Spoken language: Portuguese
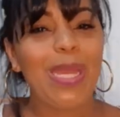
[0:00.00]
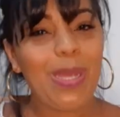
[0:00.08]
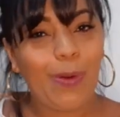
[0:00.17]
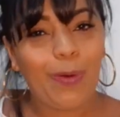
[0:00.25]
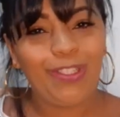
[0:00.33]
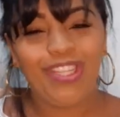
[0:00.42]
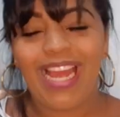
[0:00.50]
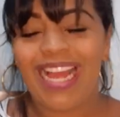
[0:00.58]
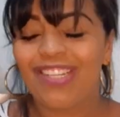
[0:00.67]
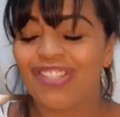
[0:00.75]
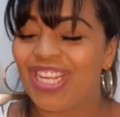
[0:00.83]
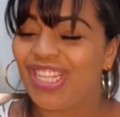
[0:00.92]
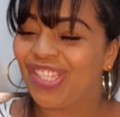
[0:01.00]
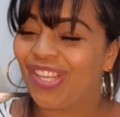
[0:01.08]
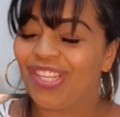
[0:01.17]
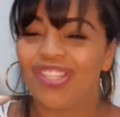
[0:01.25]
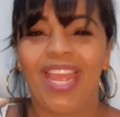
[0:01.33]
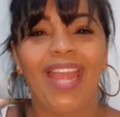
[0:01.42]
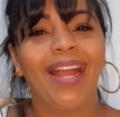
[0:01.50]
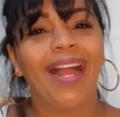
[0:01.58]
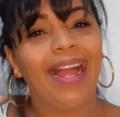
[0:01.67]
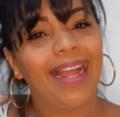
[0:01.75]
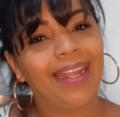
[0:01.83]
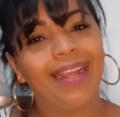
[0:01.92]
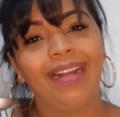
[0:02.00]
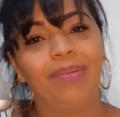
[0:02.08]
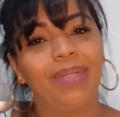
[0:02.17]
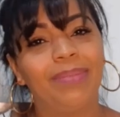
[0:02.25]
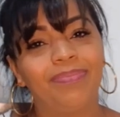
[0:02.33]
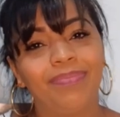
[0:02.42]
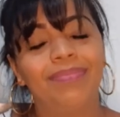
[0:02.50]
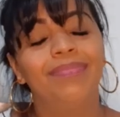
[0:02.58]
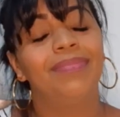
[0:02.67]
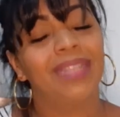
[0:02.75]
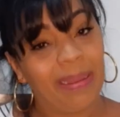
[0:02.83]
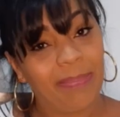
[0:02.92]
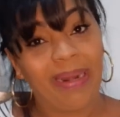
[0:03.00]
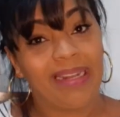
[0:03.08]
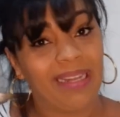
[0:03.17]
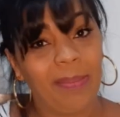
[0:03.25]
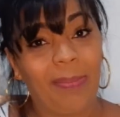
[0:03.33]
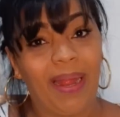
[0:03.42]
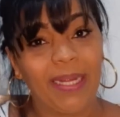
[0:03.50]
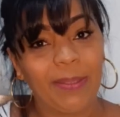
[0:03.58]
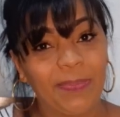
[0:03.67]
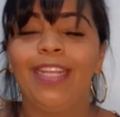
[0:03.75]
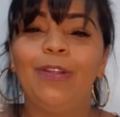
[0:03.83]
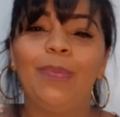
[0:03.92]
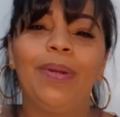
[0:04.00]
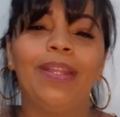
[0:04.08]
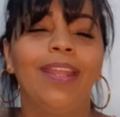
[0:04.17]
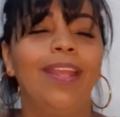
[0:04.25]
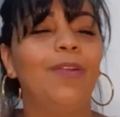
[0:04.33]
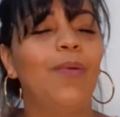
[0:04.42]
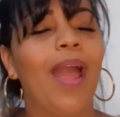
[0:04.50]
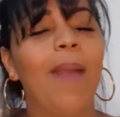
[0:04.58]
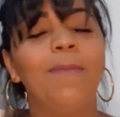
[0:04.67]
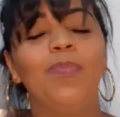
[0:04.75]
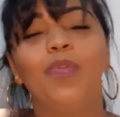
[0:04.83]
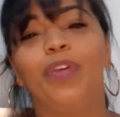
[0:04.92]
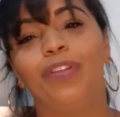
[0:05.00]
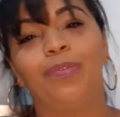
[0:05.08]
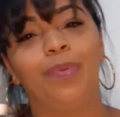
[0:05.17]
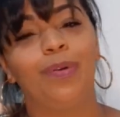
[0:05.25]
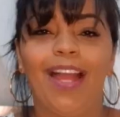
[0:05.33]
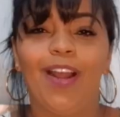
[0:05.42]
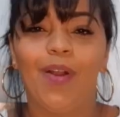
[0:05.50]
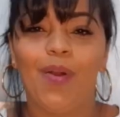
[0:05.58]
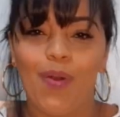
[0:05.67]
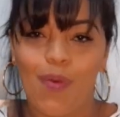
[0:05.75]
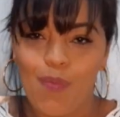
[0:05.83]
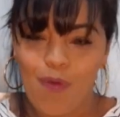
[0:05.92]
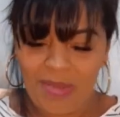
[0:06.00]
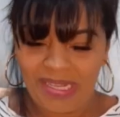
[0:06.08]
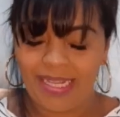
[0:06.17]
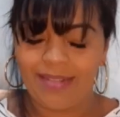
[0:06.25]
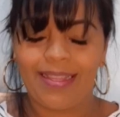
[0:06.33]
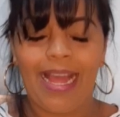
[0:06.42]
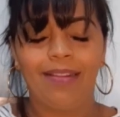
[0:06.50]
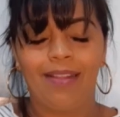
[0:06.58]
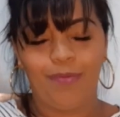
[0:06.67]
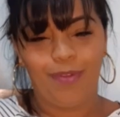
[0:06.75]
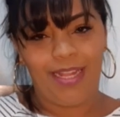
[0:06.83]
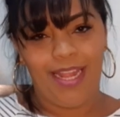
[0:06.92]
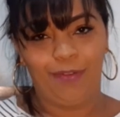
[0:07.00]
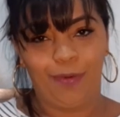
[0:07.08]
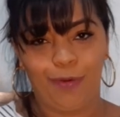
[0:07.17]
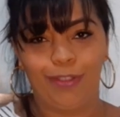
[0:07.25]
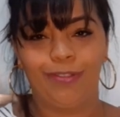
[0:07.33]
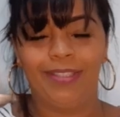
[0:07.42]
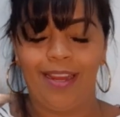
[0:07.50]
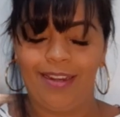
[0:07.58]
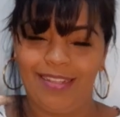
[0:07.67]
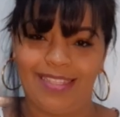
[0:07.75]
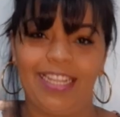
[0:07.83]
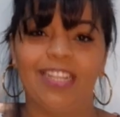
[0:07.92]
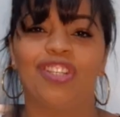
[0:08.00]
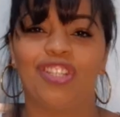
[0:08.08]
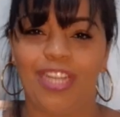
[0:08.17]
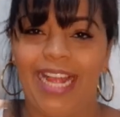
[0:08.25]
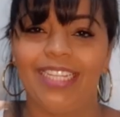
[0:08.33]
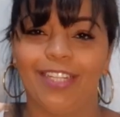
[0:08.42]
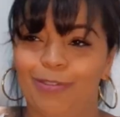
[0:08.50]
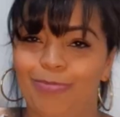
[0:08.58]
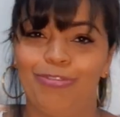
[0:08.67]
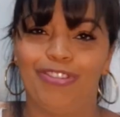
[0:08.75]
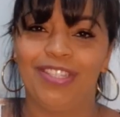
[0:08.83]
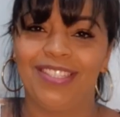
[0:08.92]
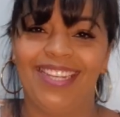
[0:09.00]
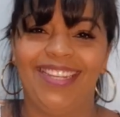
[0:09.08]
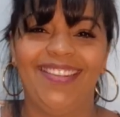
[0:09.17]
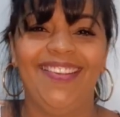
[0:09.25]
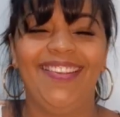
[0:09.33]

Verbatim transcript: E hoje a gente só enxerga a cama para trepar. E no banheiro é muito bom. O homem sentado e a mulher no colo dele, escanchada, como dizem.